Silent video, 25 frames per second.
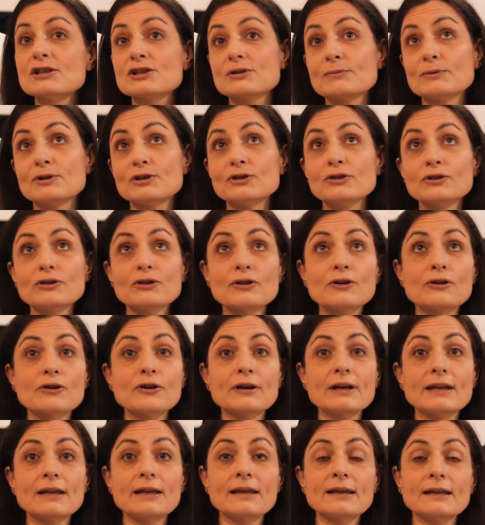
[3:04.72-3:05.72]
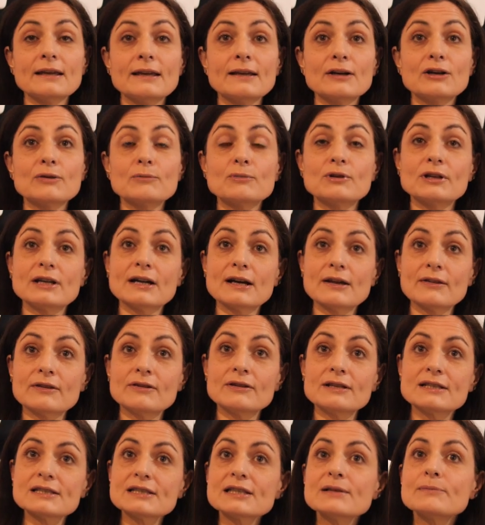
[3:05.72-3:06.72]
sobre todo eh,
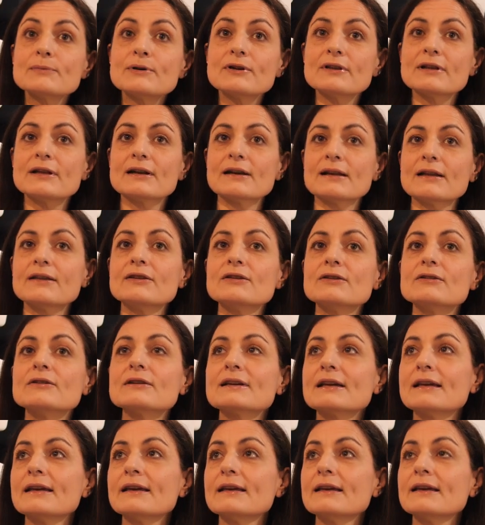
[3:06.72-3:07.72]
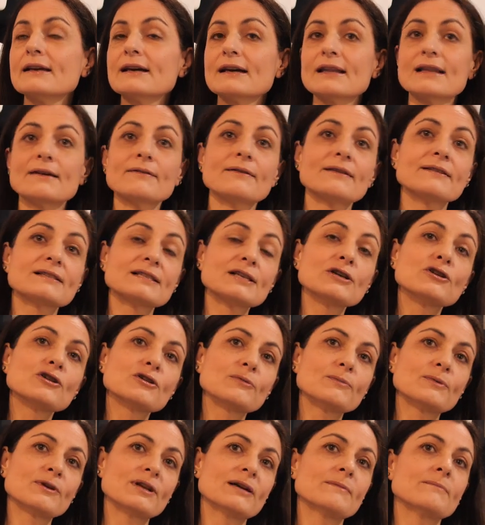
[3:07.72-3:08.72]
comunicaciones tipo de radio, que cada vez se
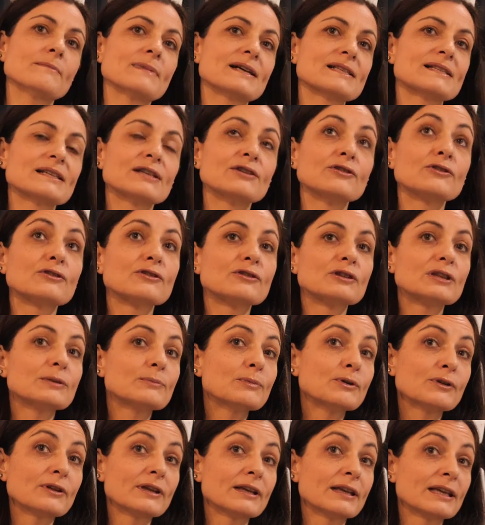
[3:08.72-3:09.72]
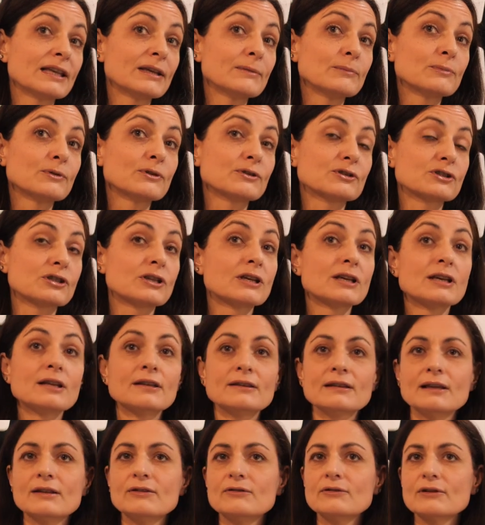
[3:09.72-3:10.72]
incorporan más en todo tipo de equipos,
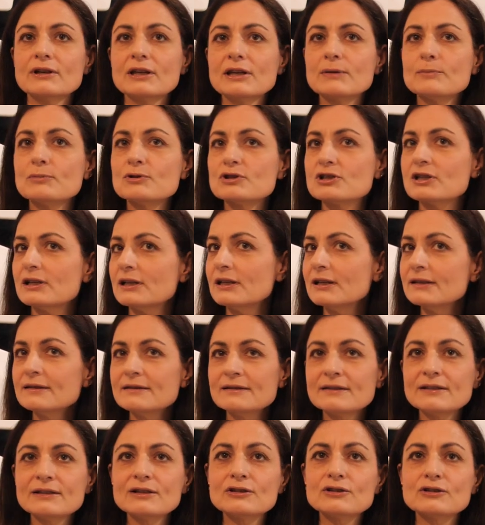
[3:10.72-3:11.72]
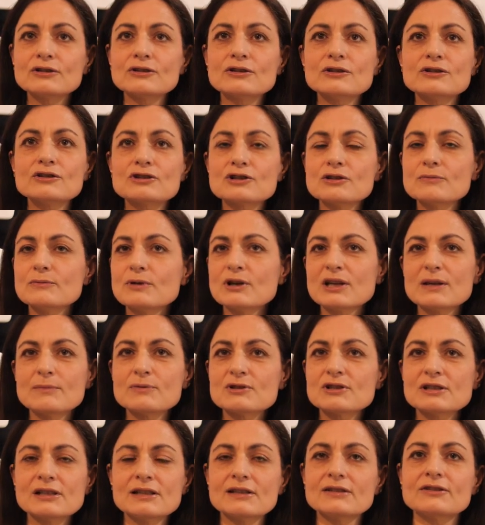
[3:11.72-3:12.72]
tanto equipos eléctricos como
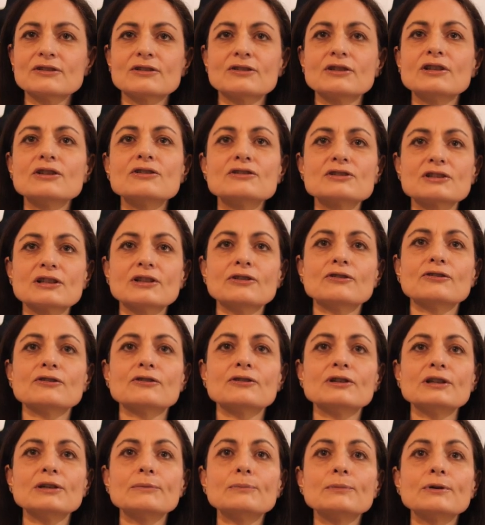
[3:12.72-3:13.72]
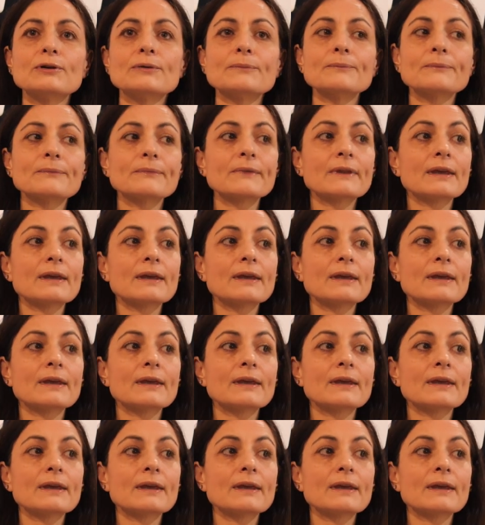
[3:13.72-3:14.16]
equipos electrónicos de todo tipo